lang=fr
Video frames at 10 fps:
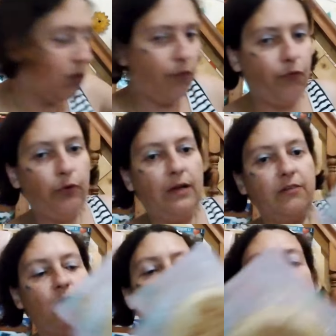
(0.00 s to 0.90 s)
l'offre de
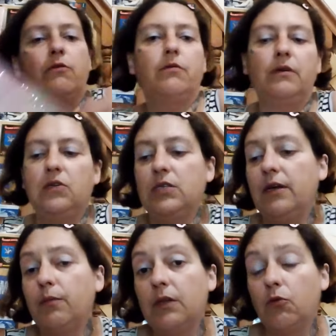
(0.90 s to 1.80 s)
la semaine Je euh, qui
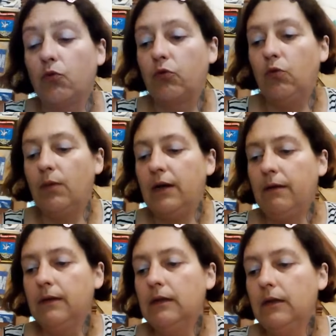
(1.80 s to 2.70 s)
termine donc demain.
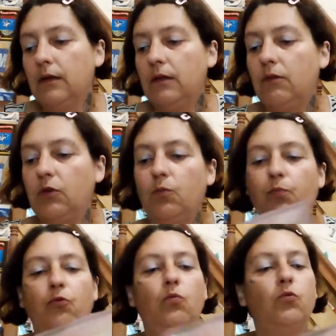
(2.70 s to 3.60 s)
Il y avait une
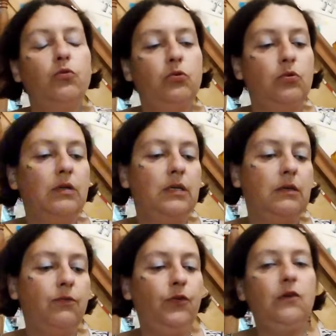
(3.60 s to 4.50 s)
promo sur
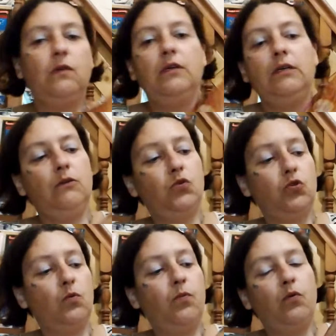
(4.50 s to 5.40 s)
les feuilletés
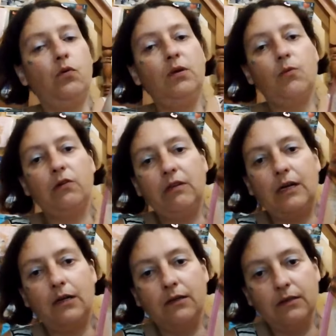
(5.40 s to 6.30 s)
jambon et
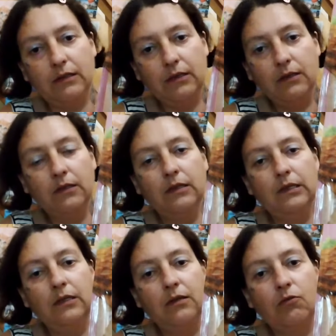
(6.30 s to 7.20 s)
mental.
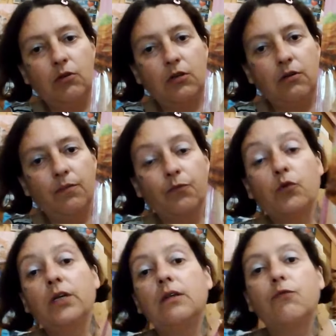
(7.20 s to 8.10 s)
Voilà. Vous
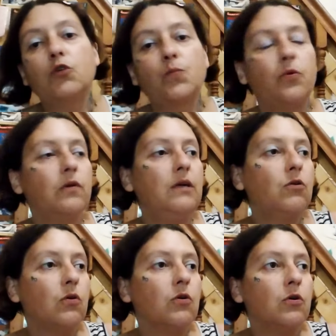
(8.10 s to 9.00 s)
voyez, des fois, je prends des
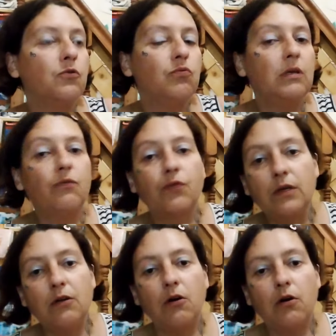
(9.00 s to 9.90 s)
crocs ou des
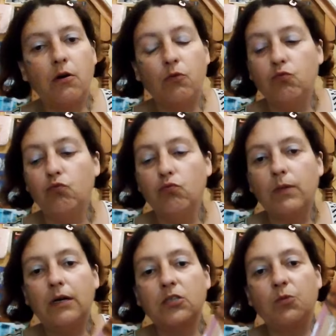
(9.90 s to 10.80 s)
friands.
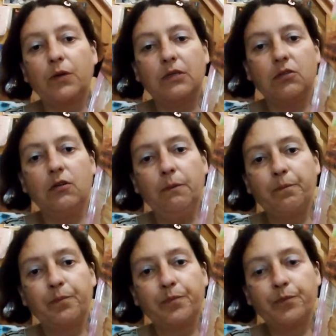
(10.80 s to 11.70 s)
Bah là, j'ai pris ça.
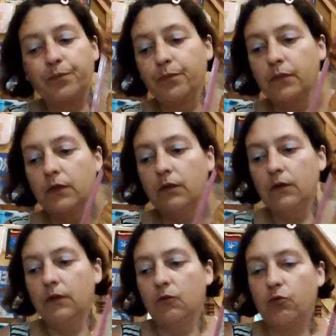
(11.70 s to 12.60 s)

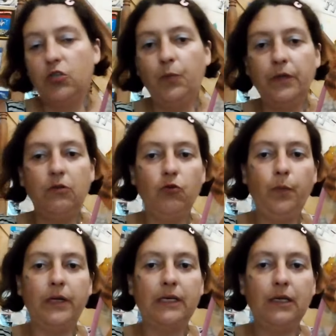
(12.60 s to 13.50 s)
Donc, J'ai pris deux
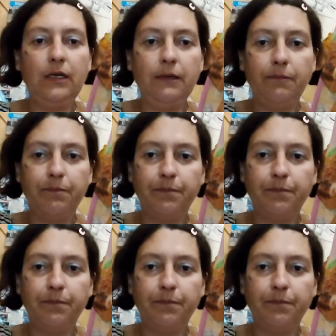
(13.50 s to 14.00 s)
paquets.